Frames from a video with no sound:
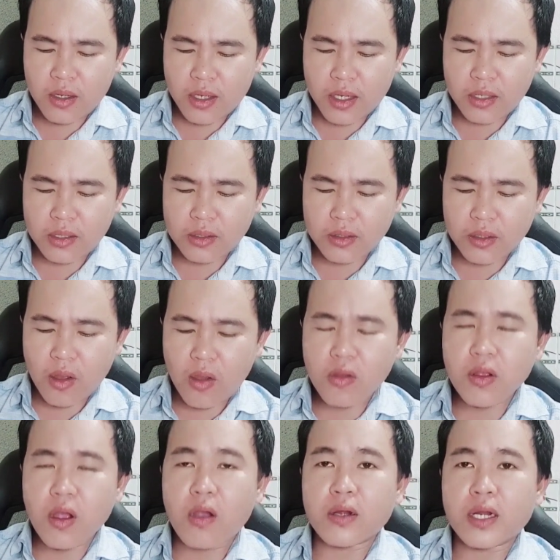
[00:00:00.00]
à, nó
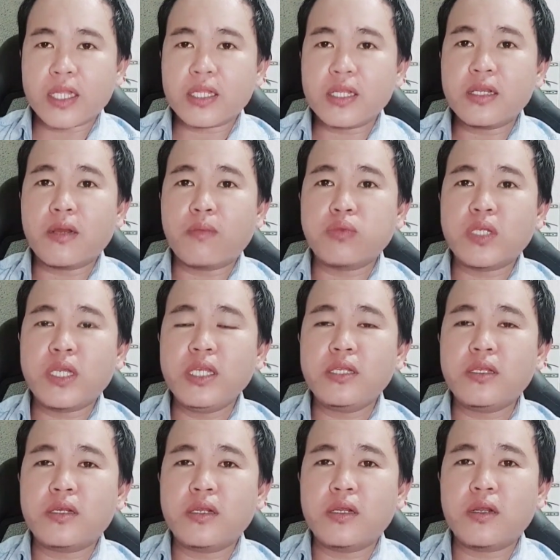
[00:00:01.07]
còn là tiết đông chí
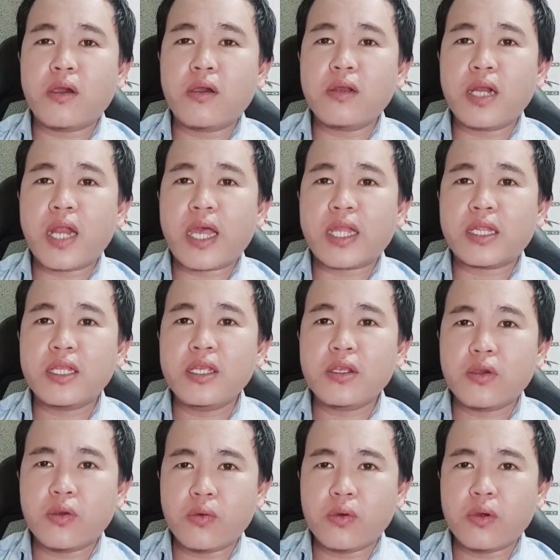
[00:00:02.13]
cho nên nó là
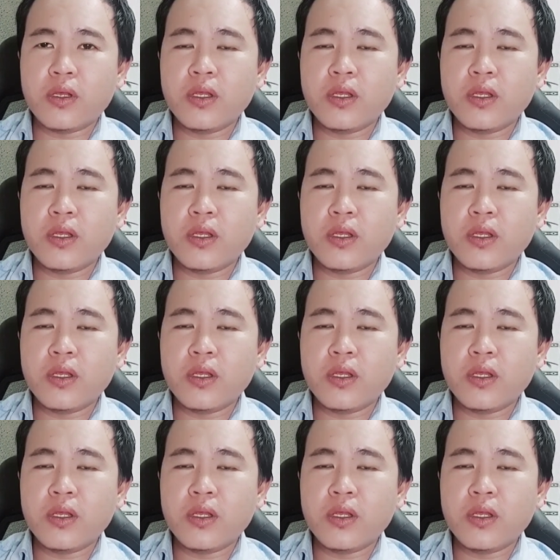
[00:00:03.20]
tiết của